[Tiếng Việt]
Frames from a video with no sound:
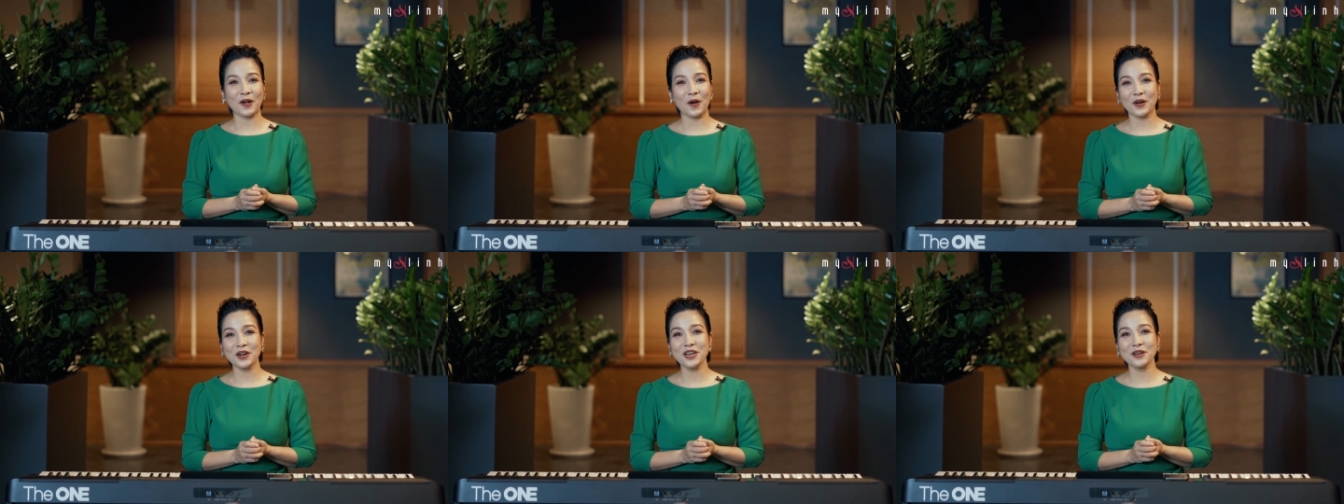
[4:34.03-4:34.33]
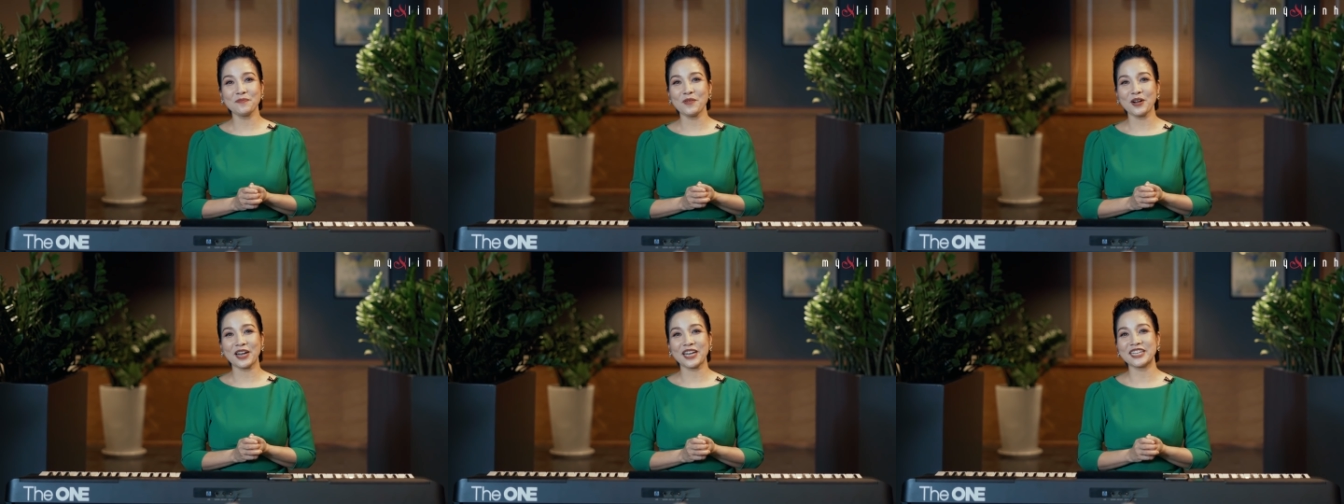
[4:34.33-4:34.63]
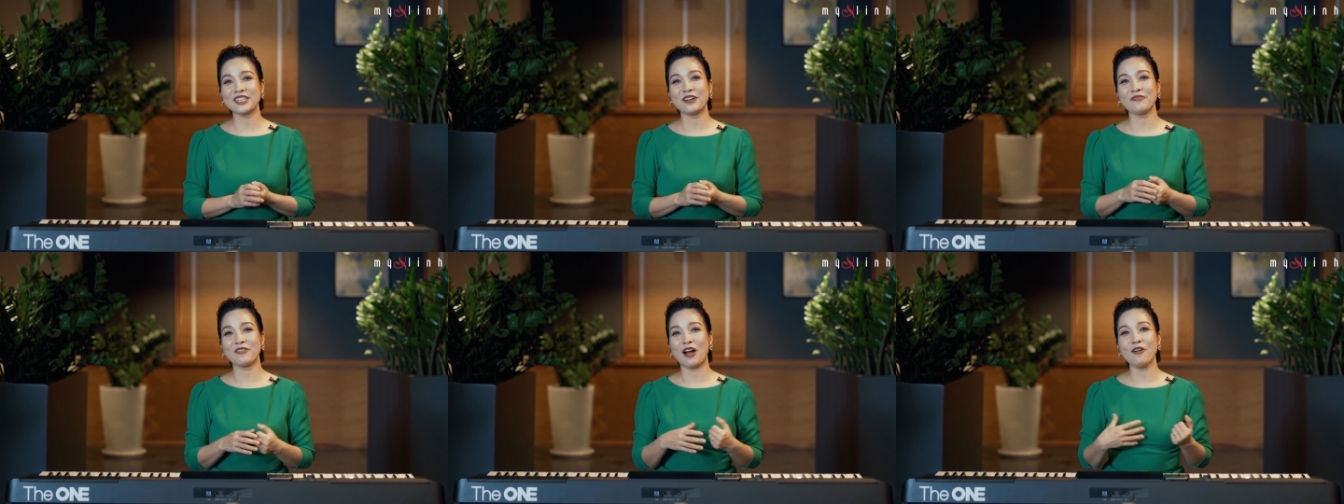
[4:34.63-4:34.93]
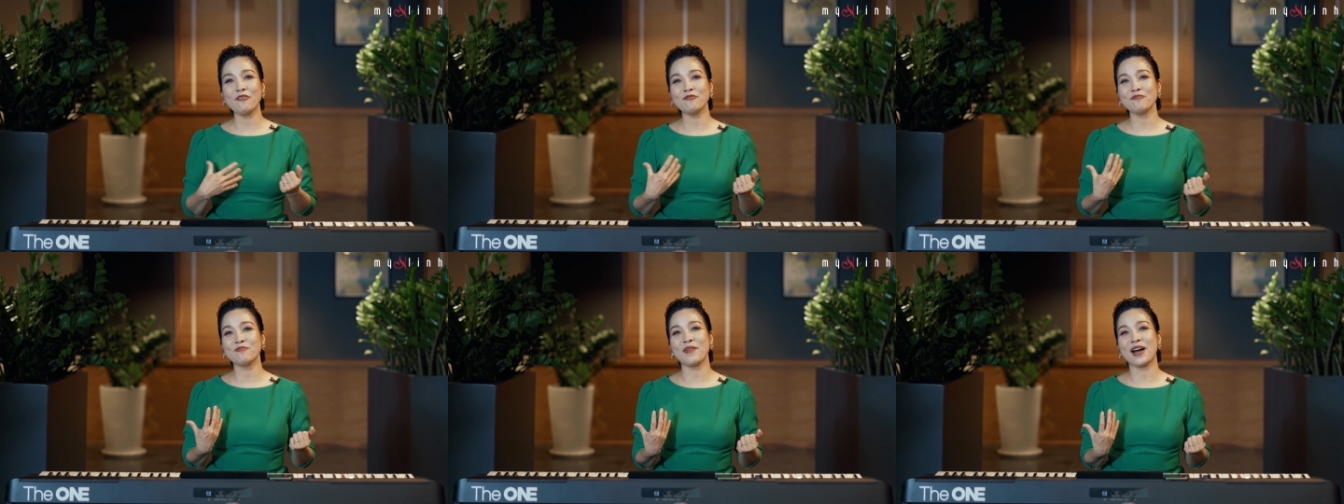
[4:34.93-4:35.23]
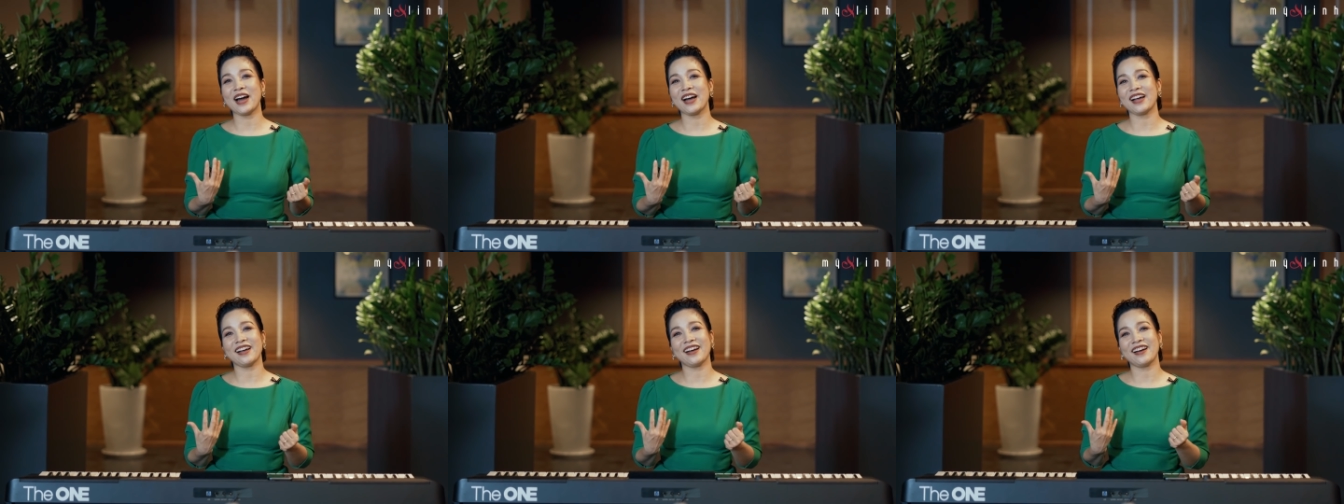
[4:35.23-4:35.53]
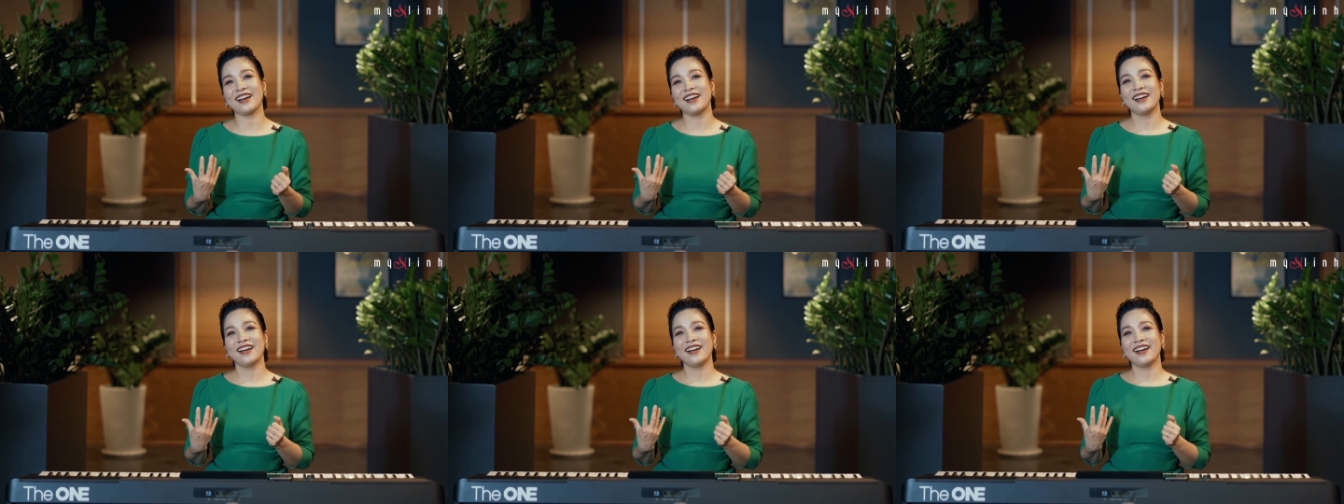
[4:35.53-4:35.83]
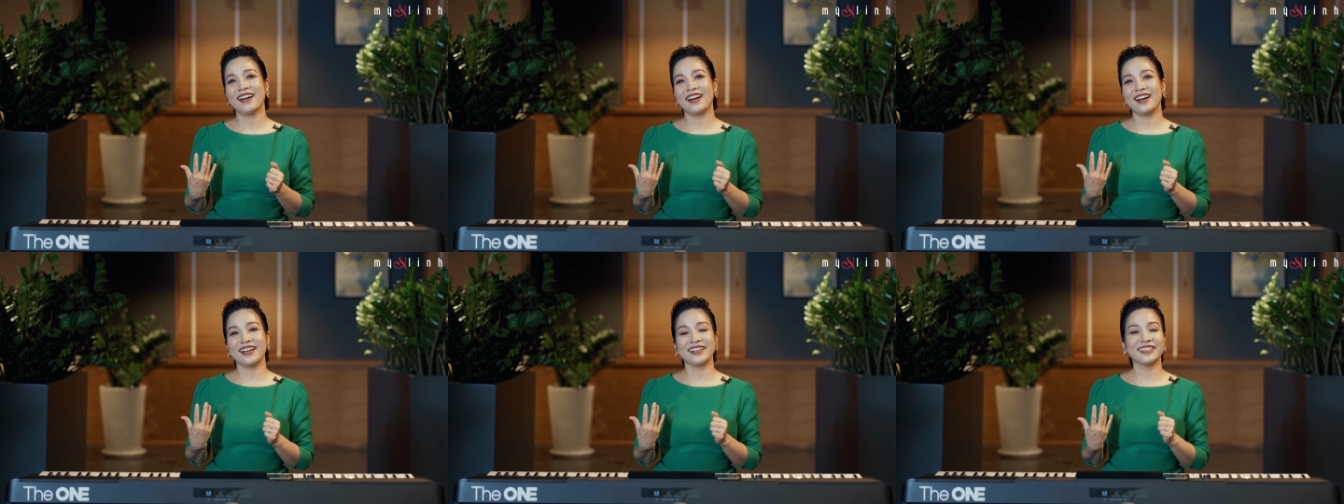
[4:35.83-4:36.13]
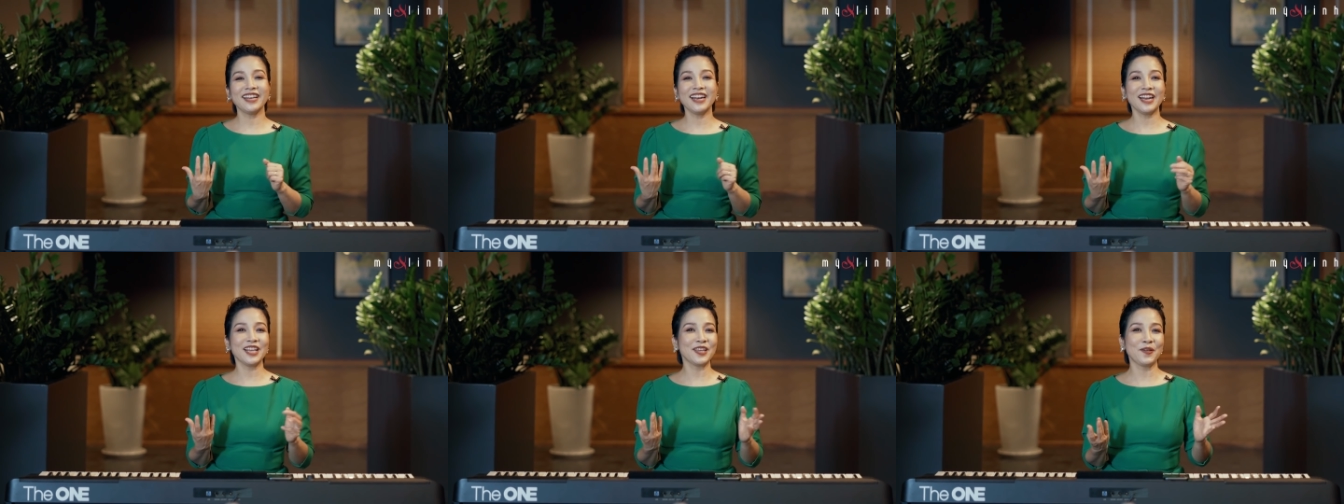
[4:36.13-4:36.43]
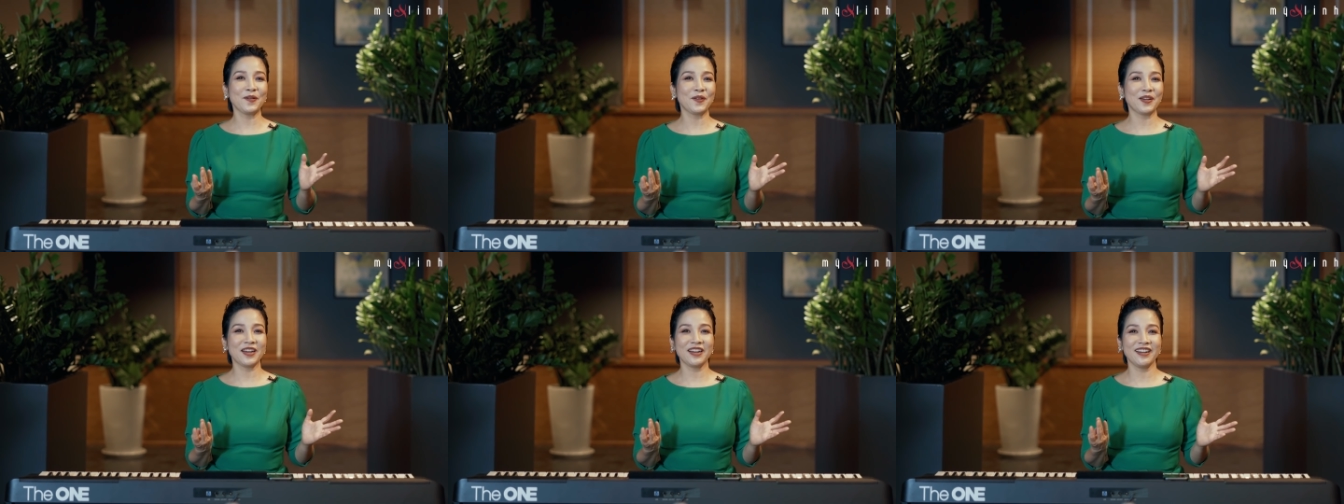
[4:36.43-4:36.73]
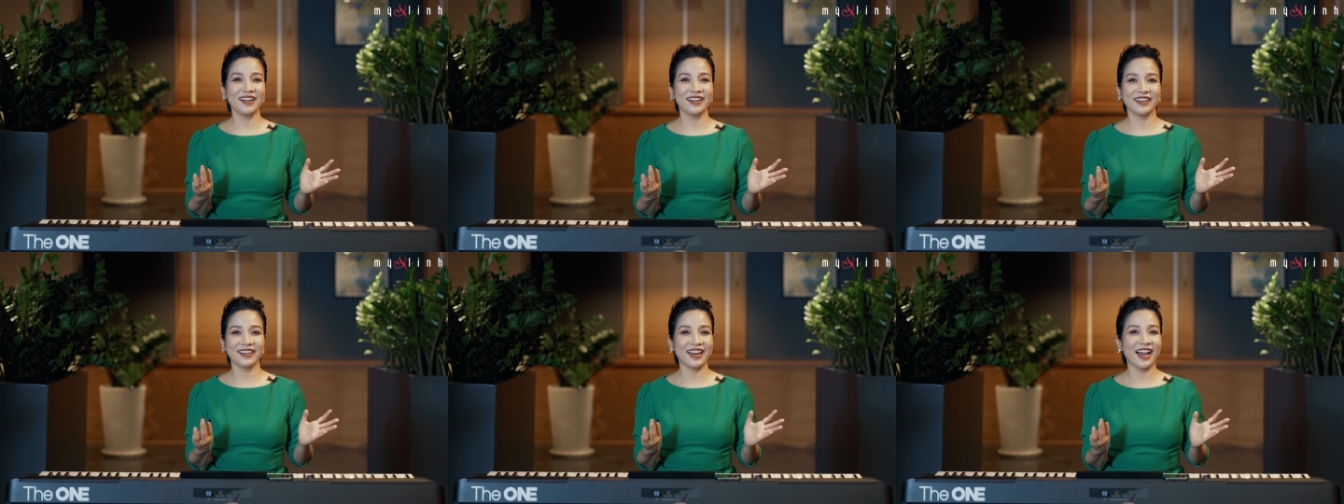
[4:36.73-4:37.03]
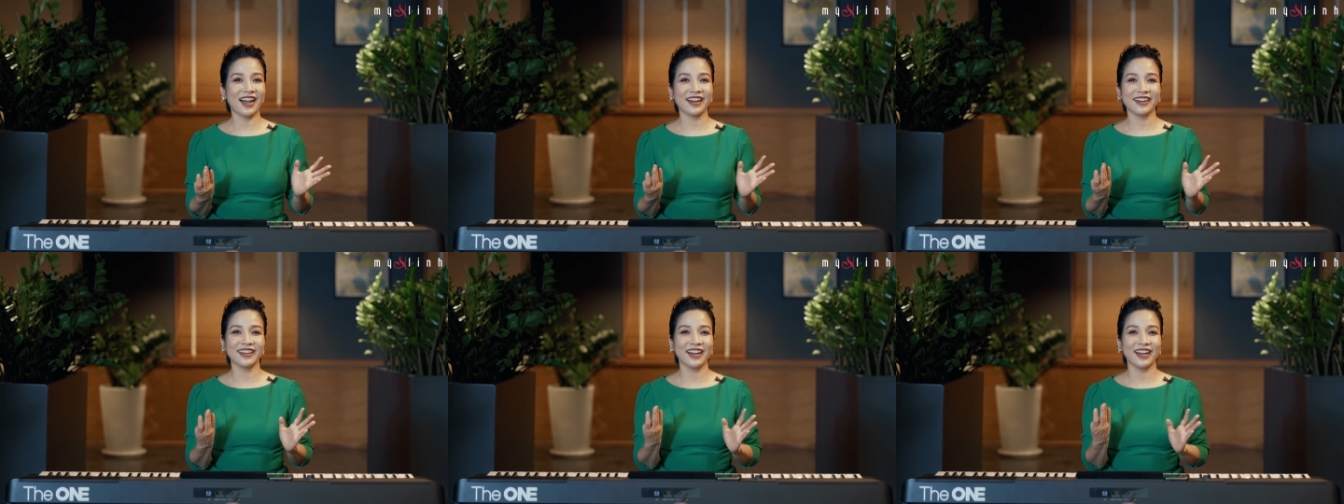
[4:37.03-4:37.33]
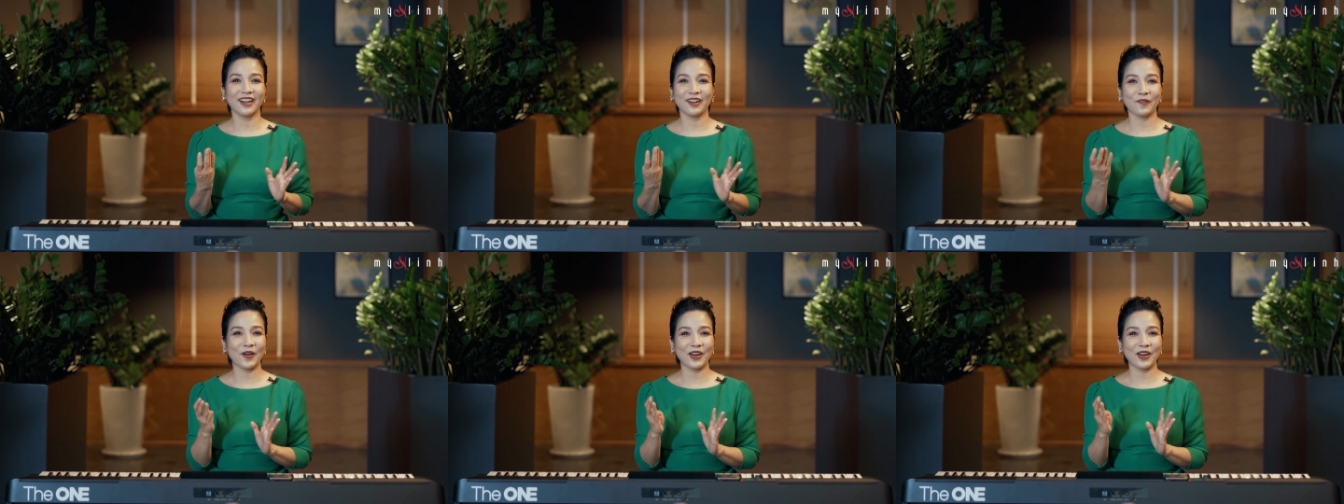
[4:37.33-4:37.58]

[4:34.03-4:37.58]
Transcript: có được một cái giọng óc mà À, rất là nhiều người đang à,